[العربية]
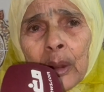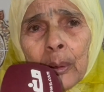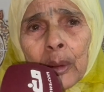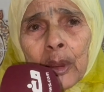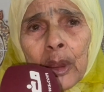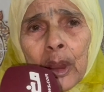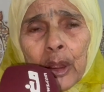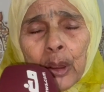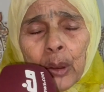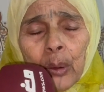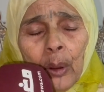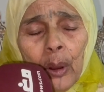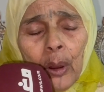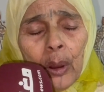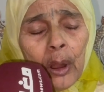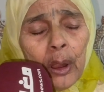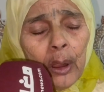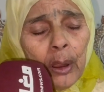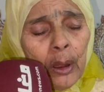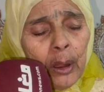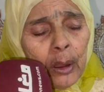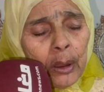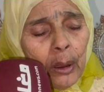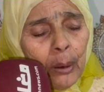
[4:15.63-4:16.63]
تاش
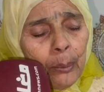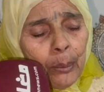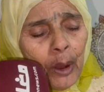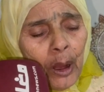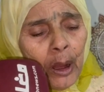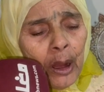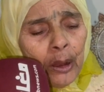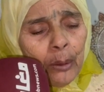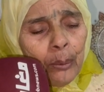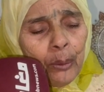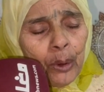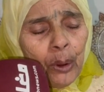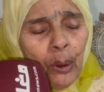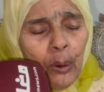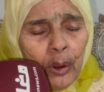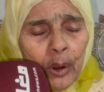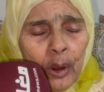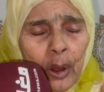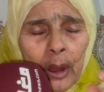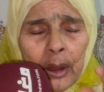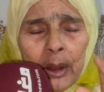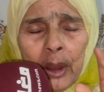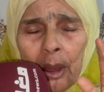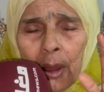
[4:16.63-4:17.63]
حل بقيت ندقت
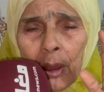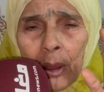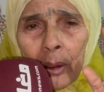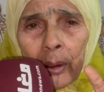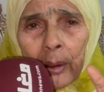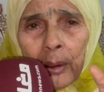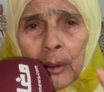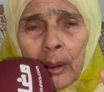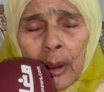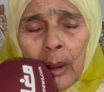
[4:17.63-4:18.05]
عاد حل